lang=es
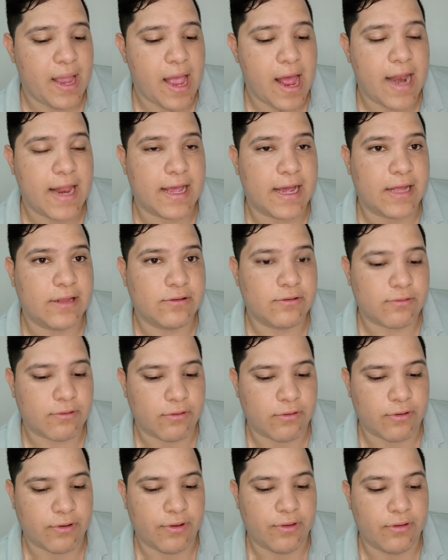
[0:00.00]

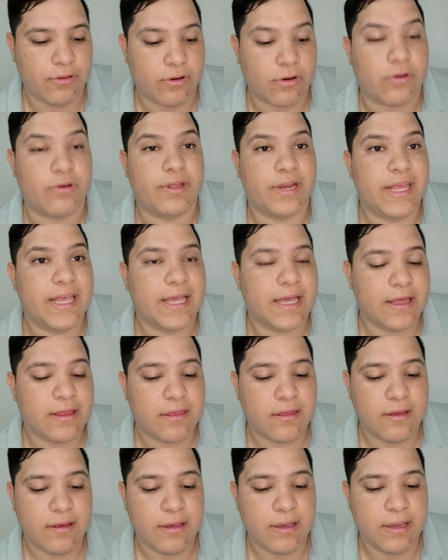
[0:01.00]
Alejandro
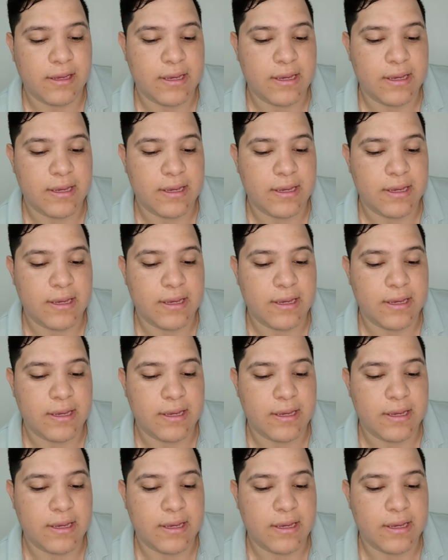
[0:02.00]
Rodríguez,